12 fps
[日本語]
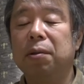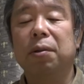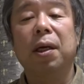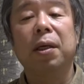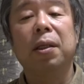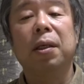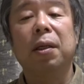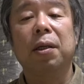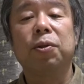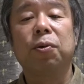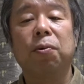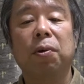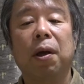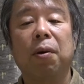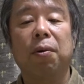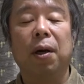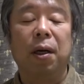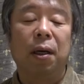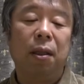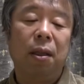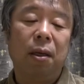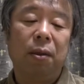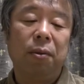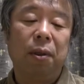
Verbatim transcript: 具体的な条件を挙げてなく